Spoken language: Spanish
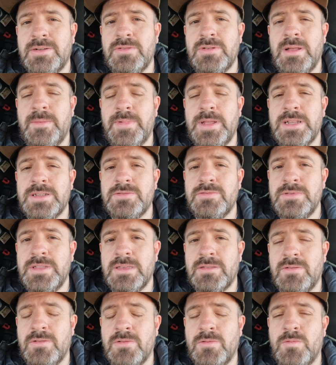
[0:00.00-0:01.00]
con apenas un
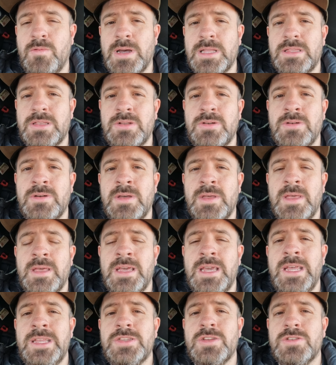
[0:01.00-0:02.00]
10%, con cuatro
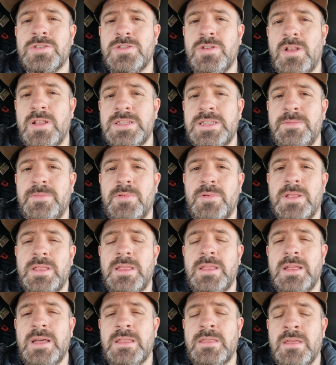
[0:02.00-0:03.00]
y son soles y
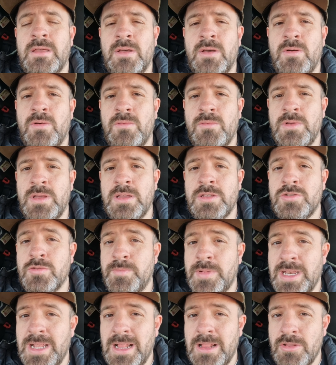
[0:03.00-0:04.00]
publicidad eh,
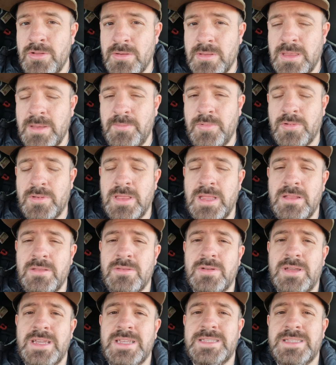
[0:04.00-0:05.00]
supera el
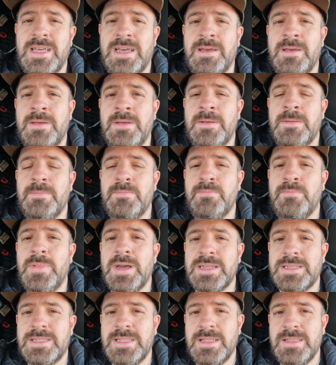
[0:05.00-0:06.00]
12% que está
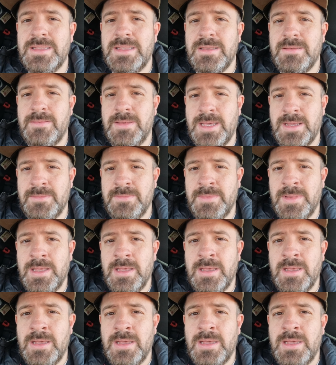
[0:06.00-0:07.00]
bastante bien.
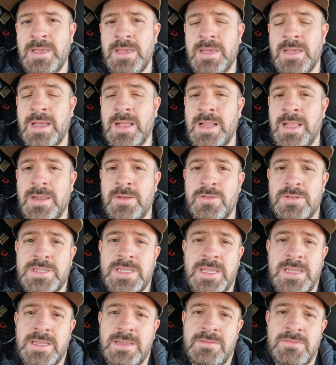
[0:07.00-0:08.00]
Y en la
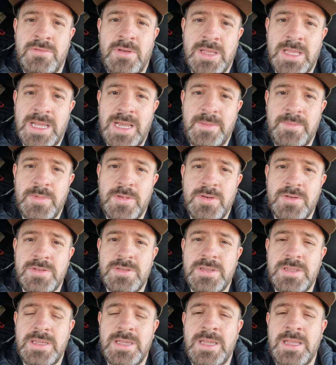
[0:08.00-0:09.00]
noche no hay
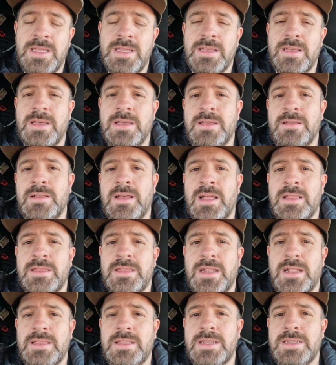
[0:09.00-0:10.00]
cambios y eh,
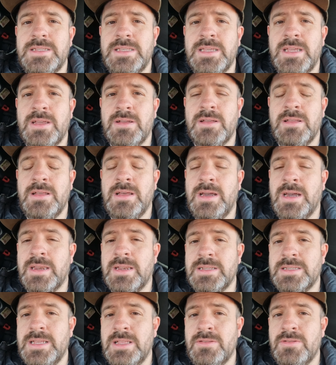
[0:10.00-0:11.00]
Antena 3 sigue
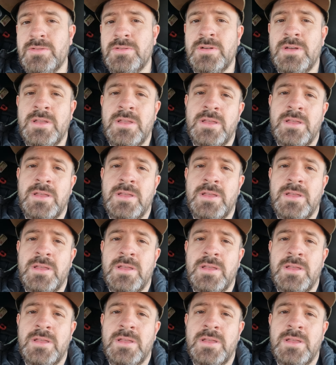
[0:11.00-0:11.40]
arrasando